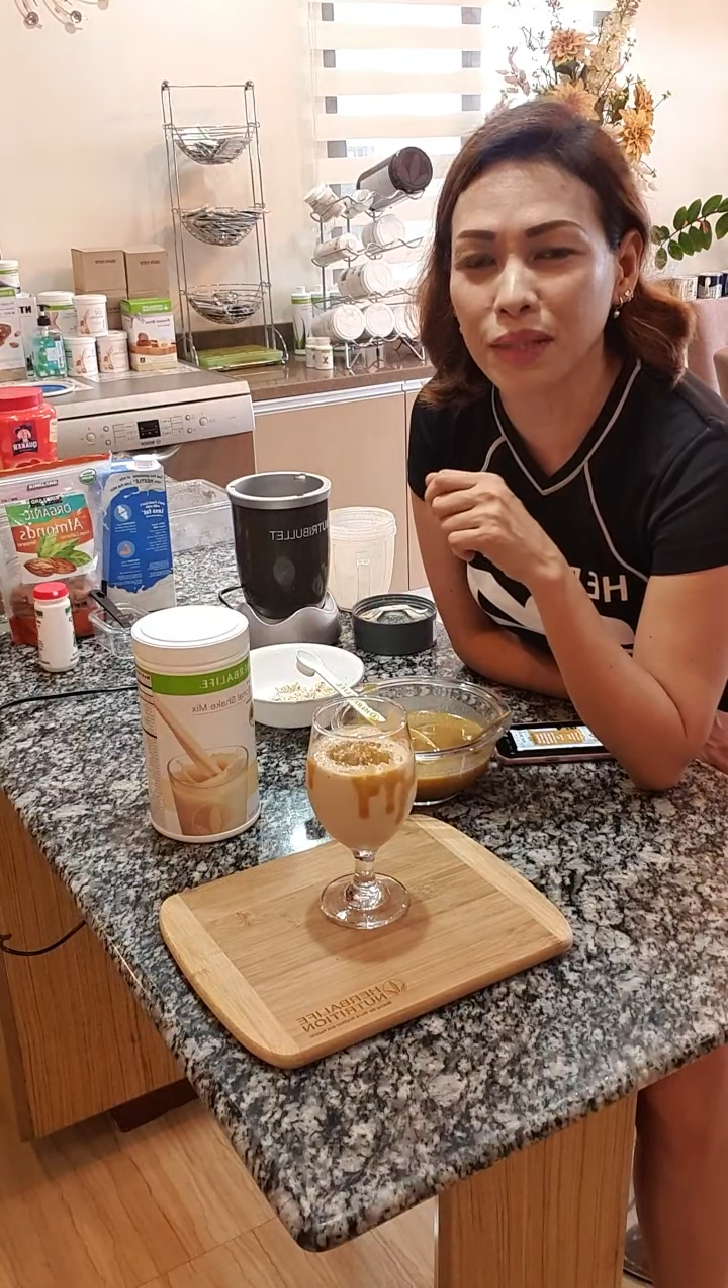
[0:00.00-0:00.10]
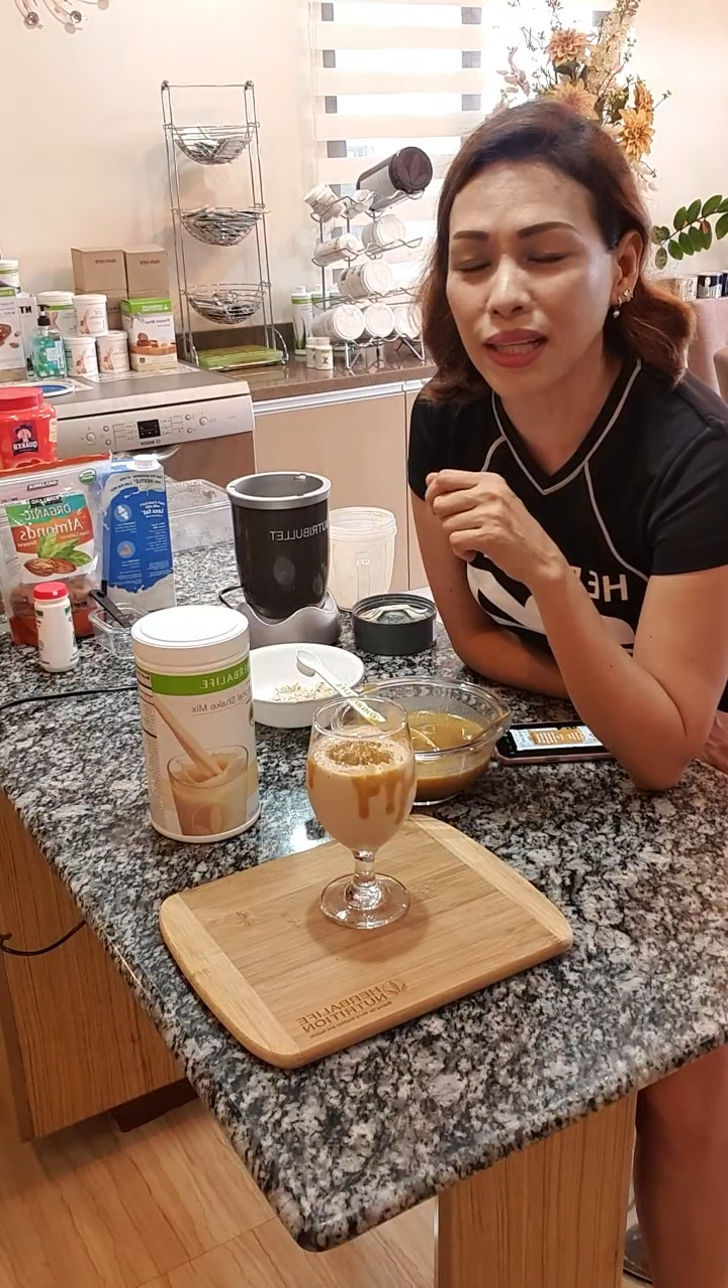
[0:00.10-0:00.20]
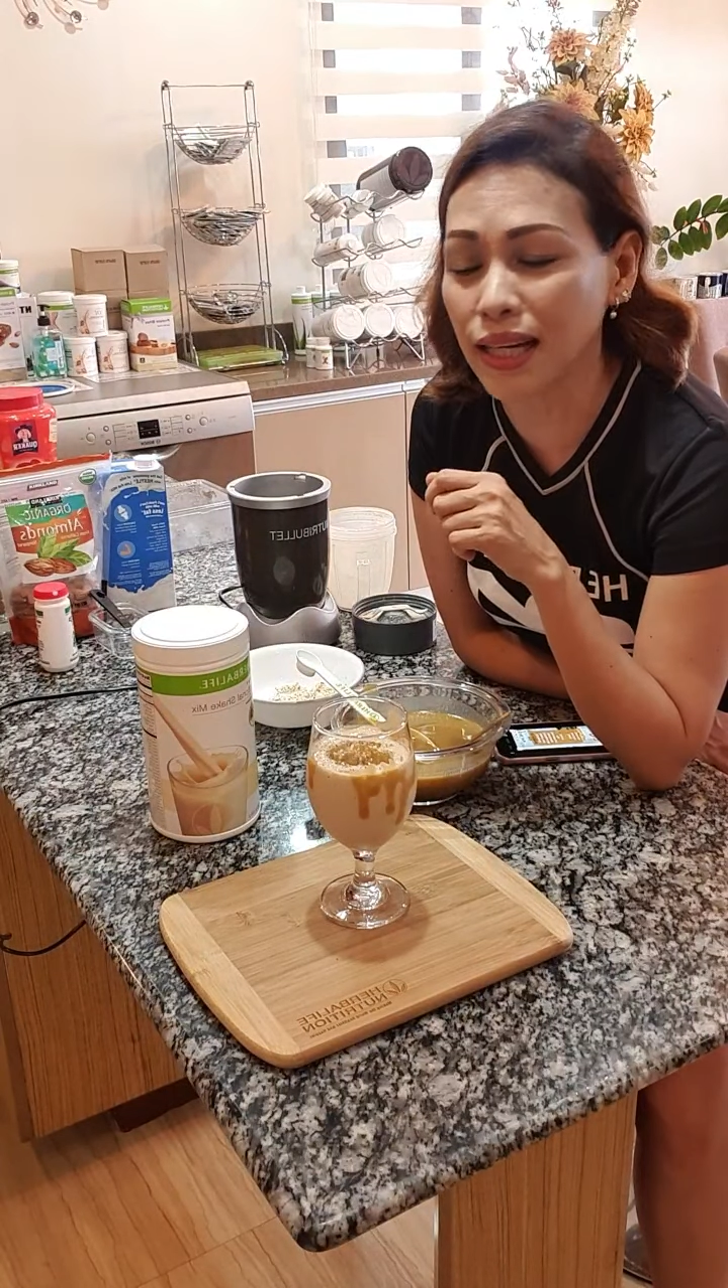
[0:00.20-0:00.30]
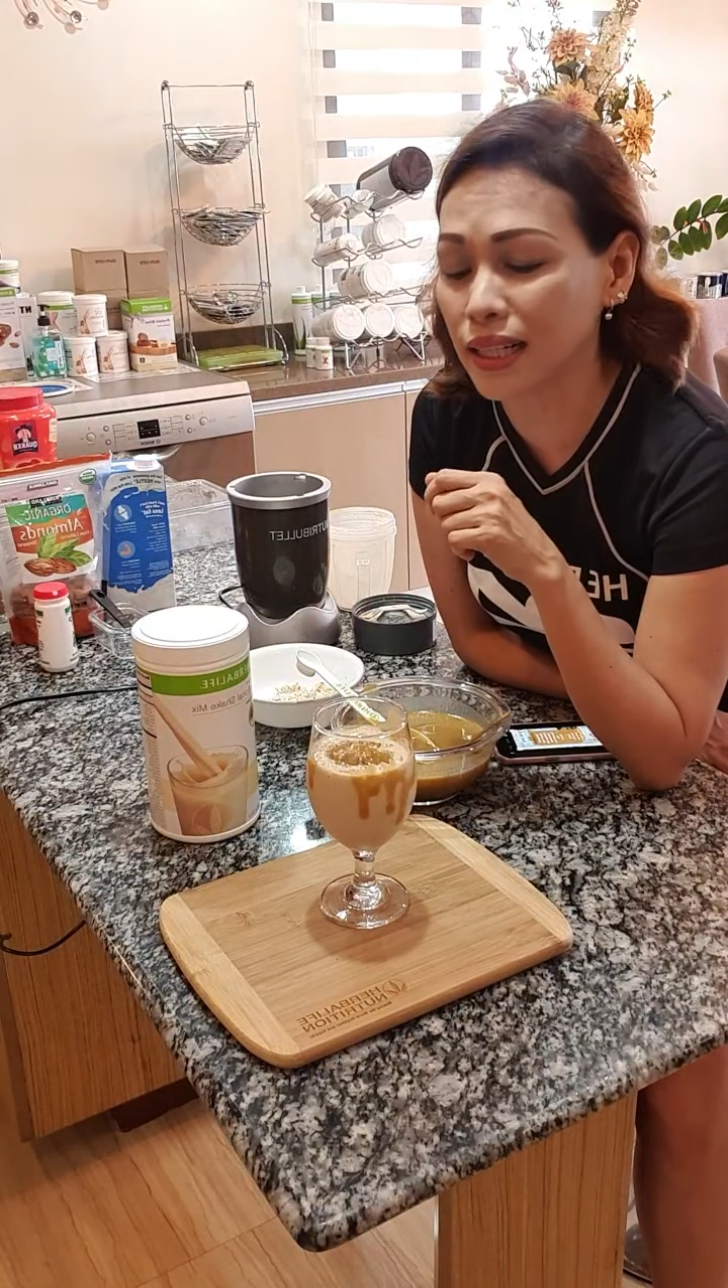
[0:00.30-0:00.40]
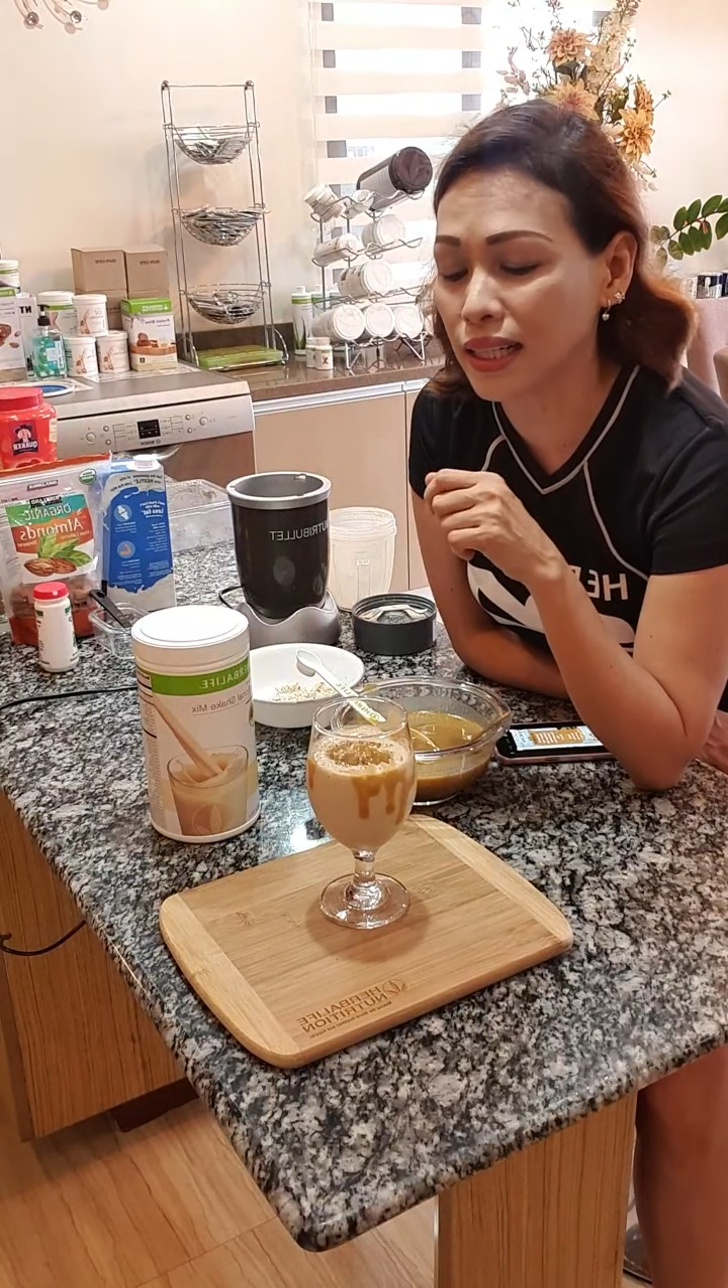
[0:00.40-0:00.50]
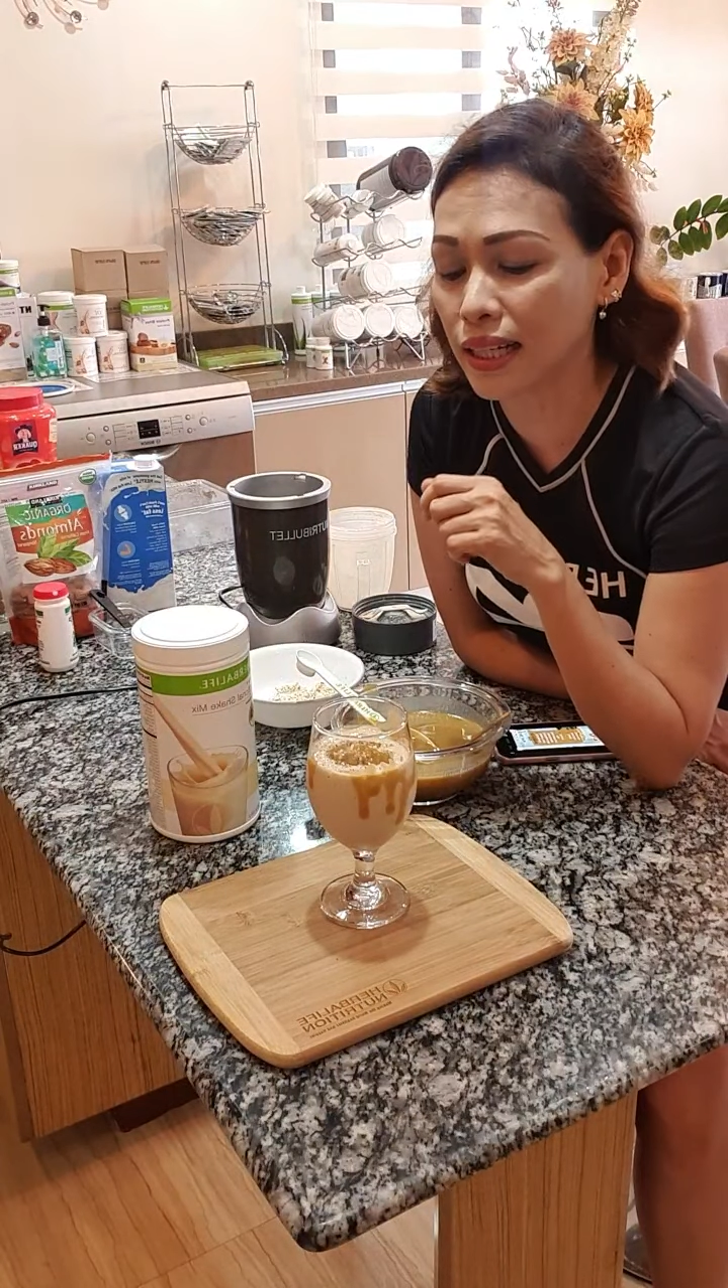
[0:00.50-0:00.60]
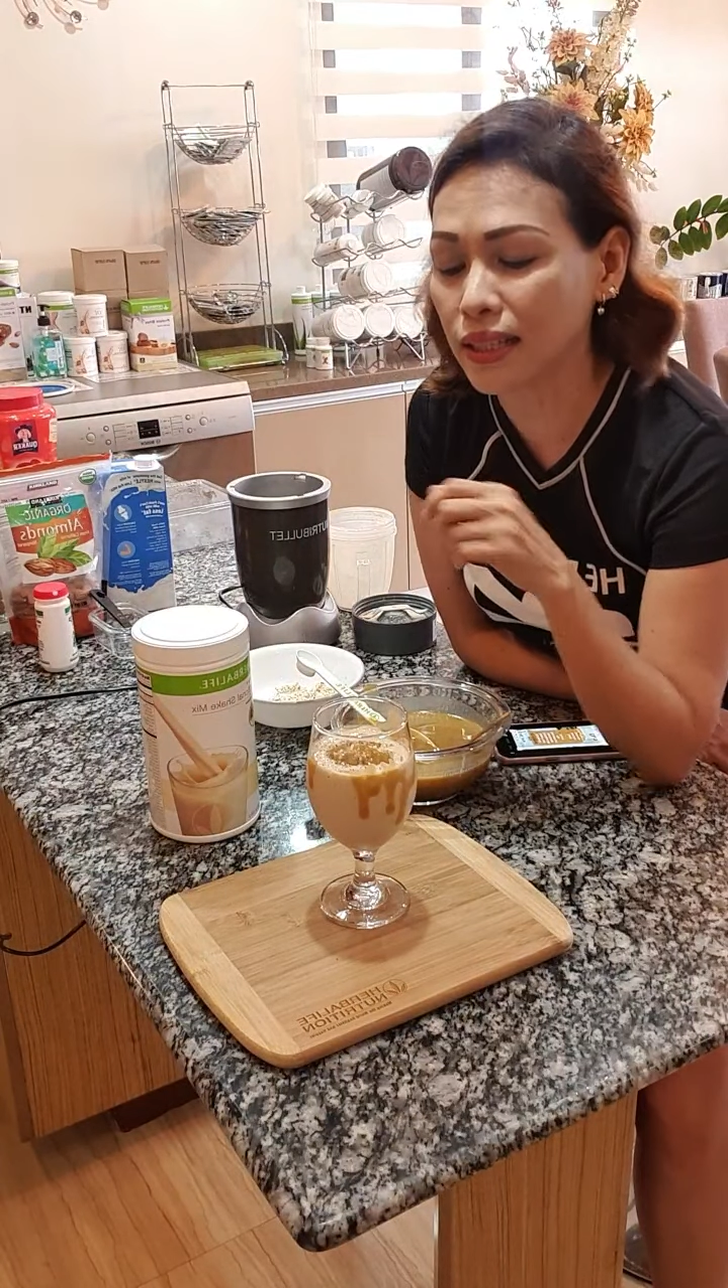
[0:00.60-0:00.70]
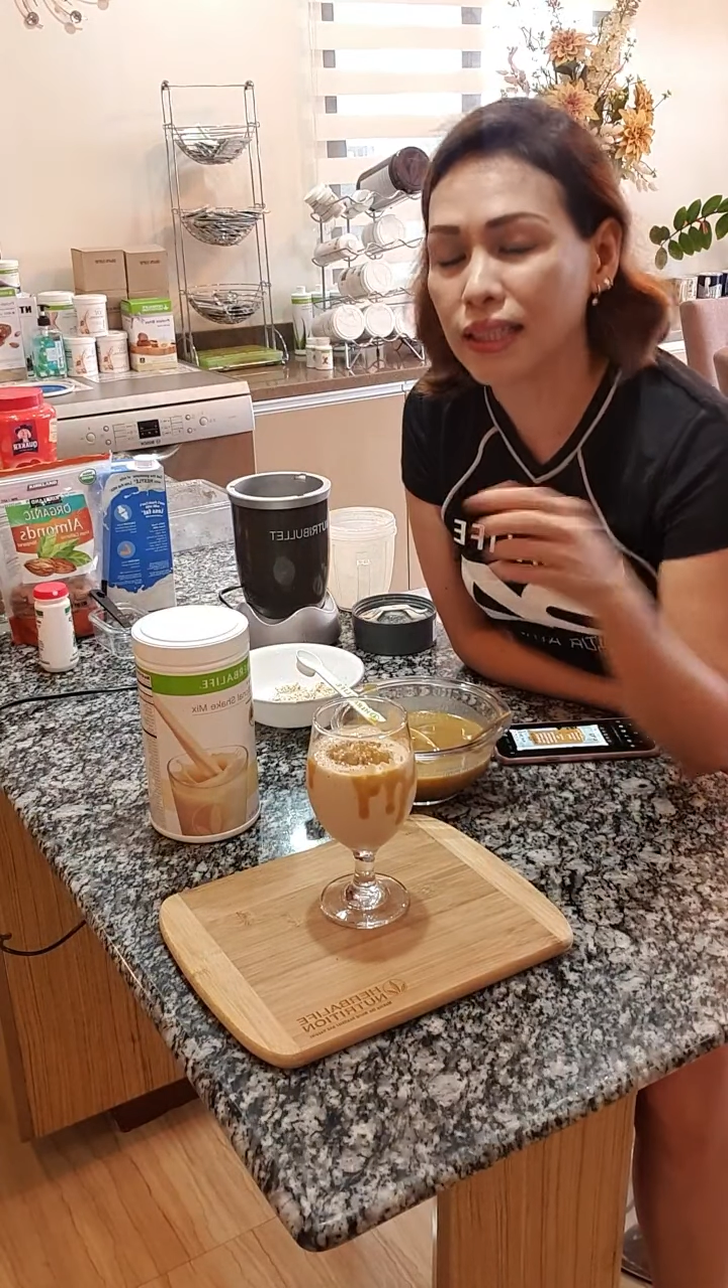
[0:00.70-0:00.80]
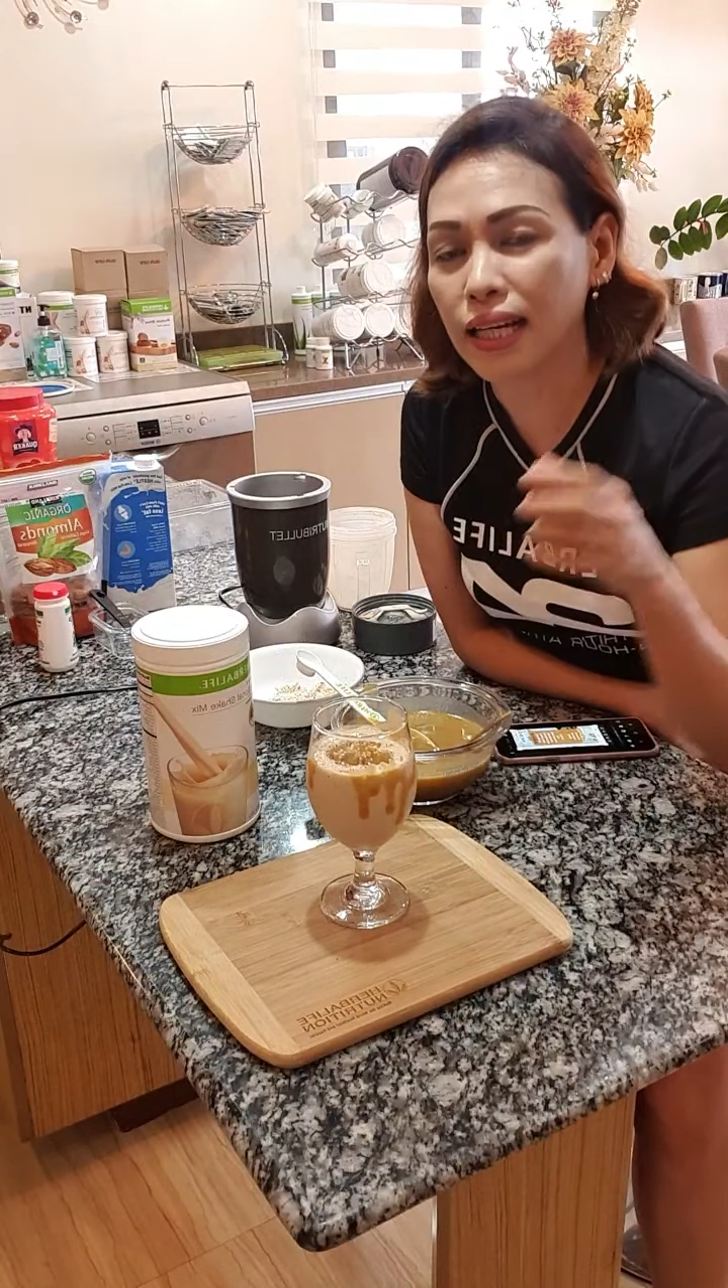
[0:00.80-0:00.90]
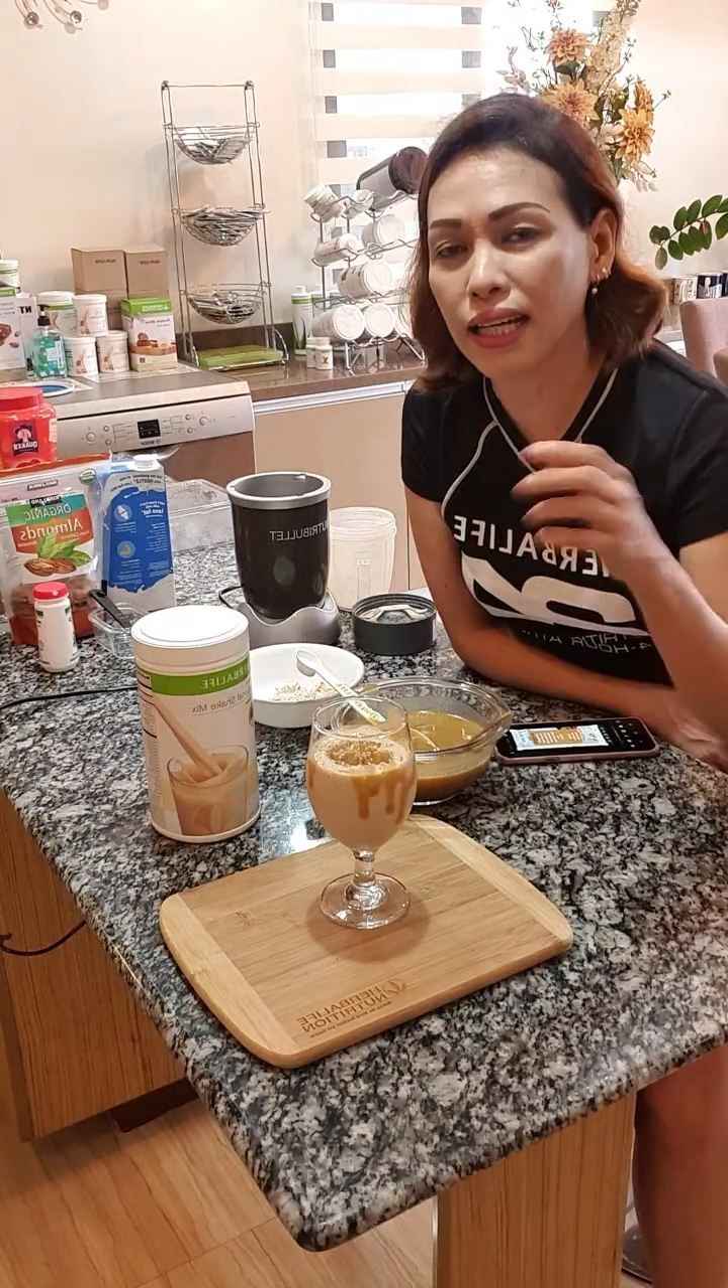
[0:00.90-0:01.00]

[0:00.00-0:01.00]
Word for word: Balangge